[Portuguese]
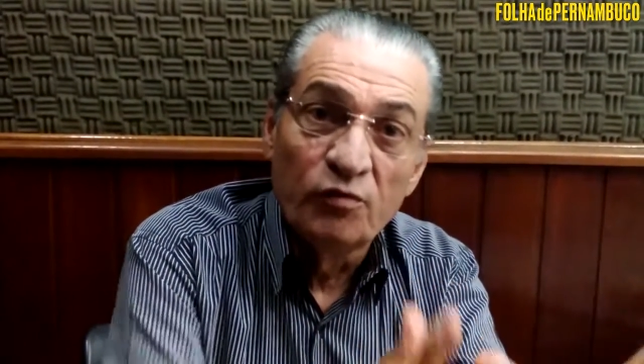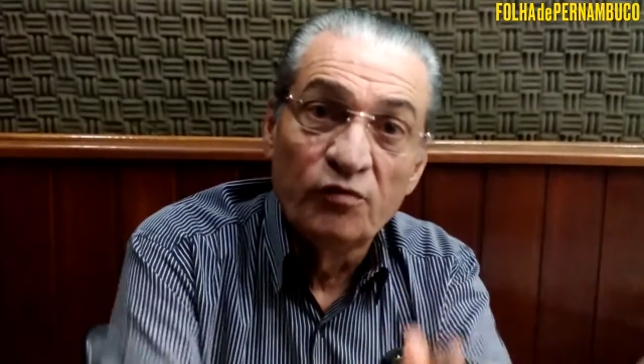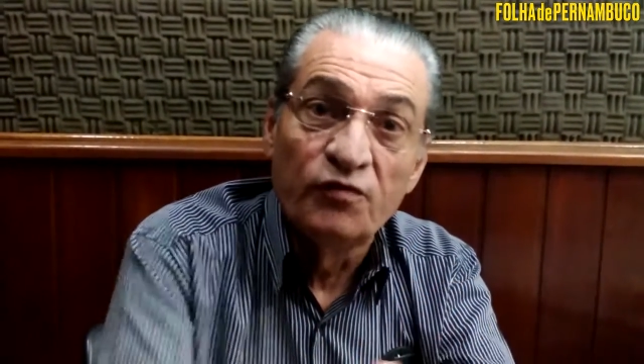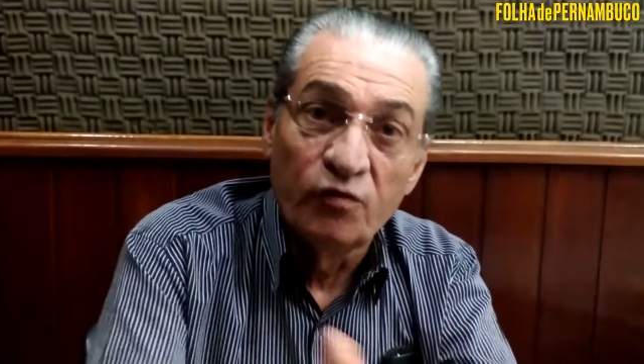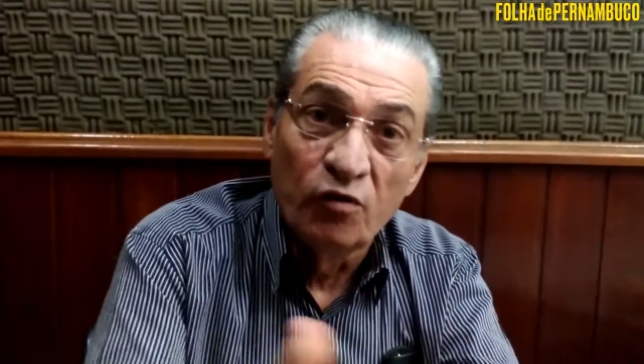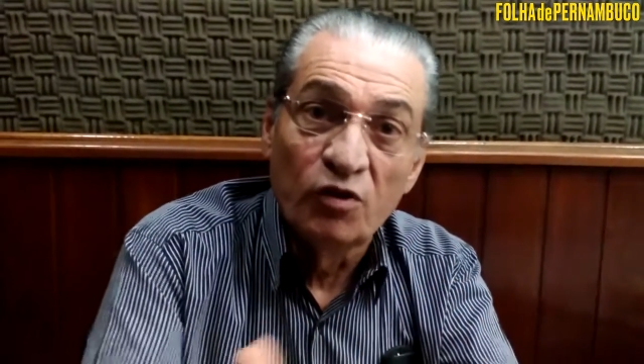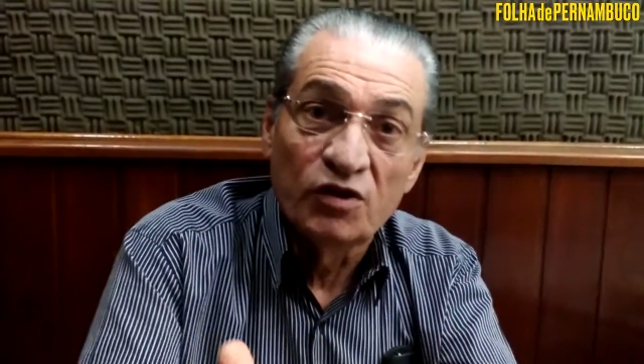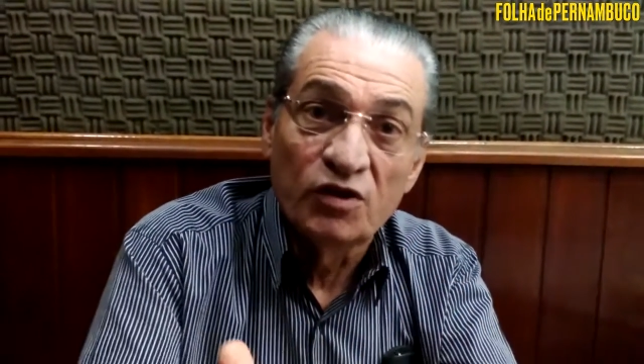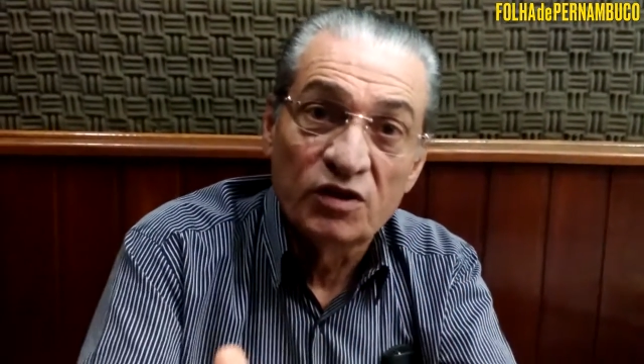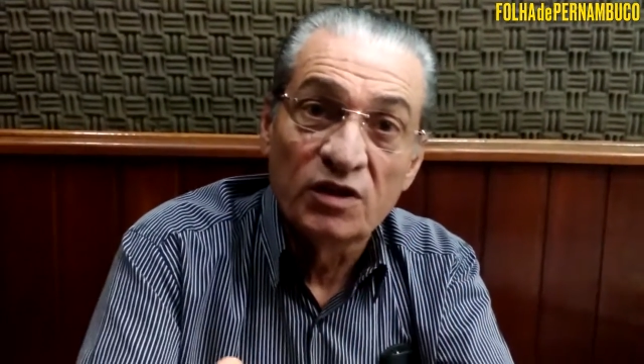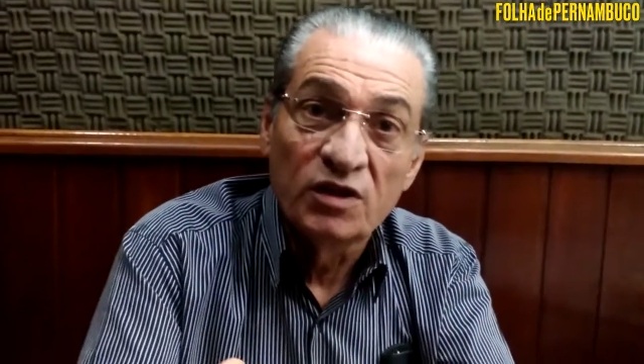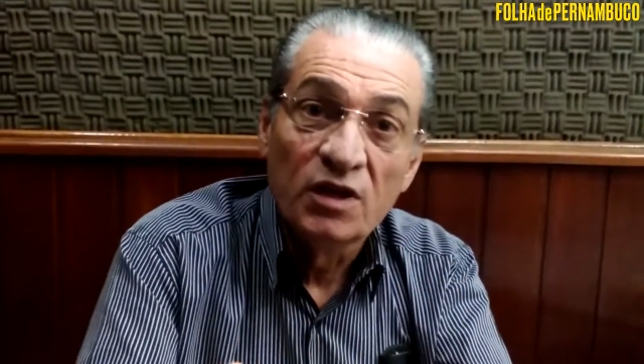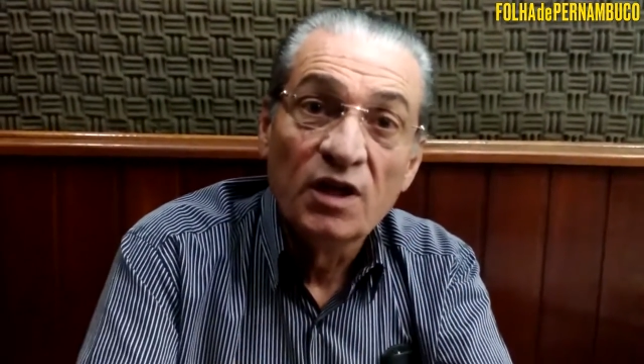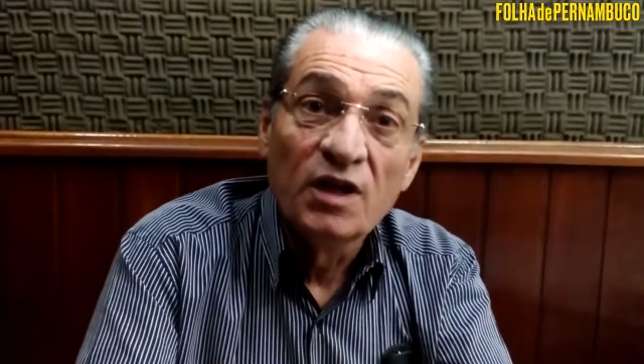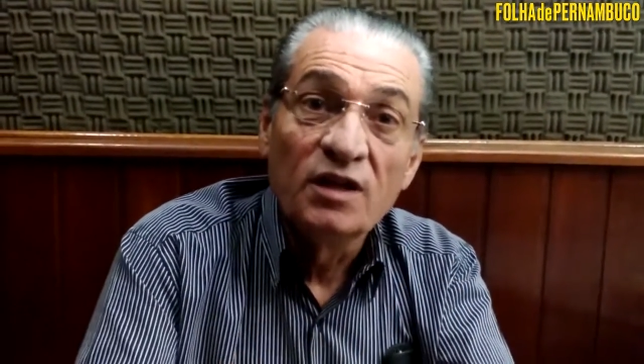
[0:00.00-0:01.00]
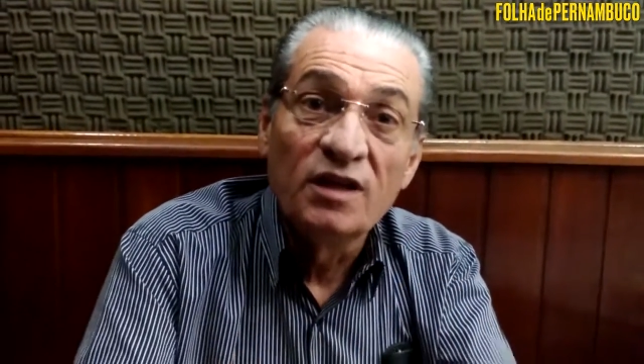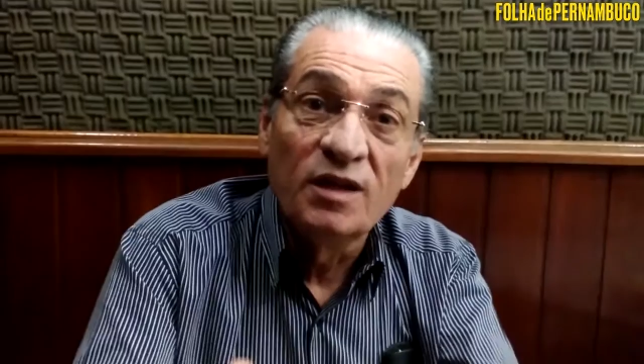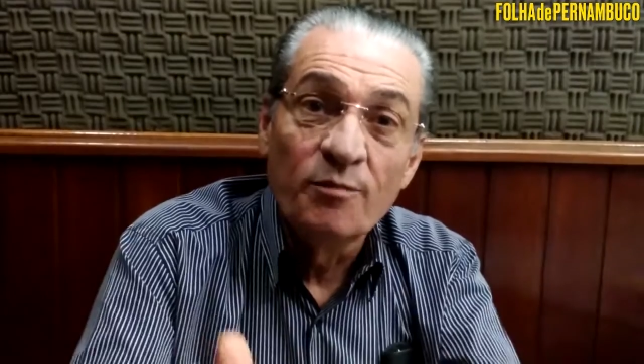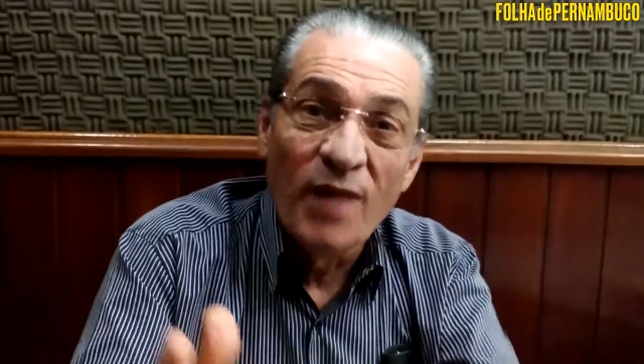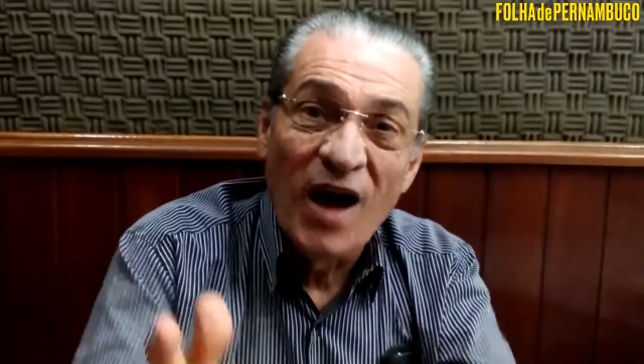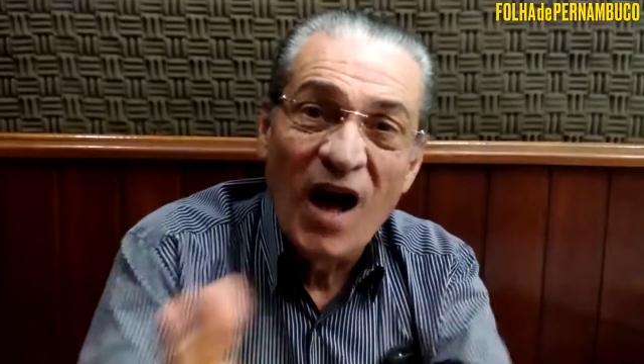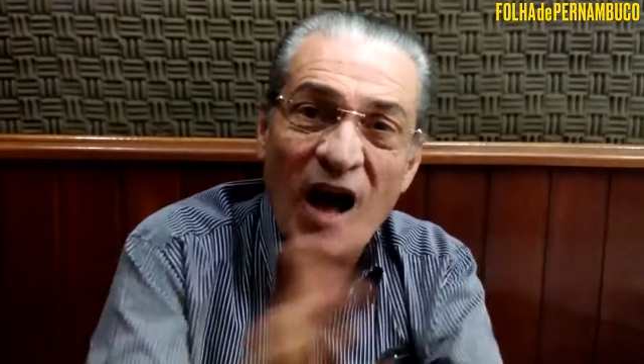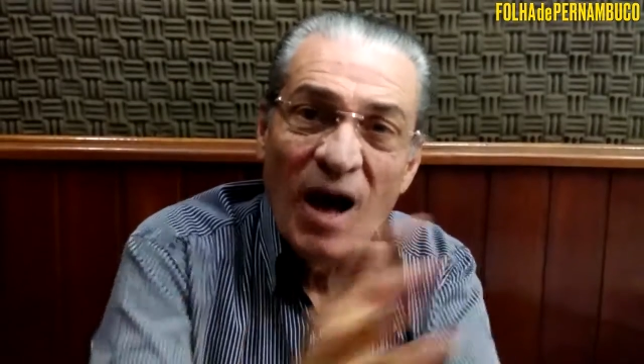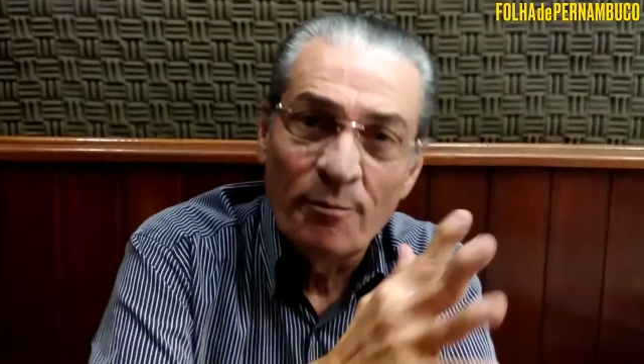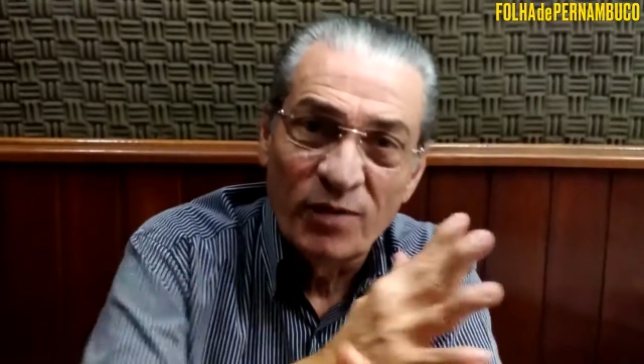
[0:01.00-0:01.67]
por força de má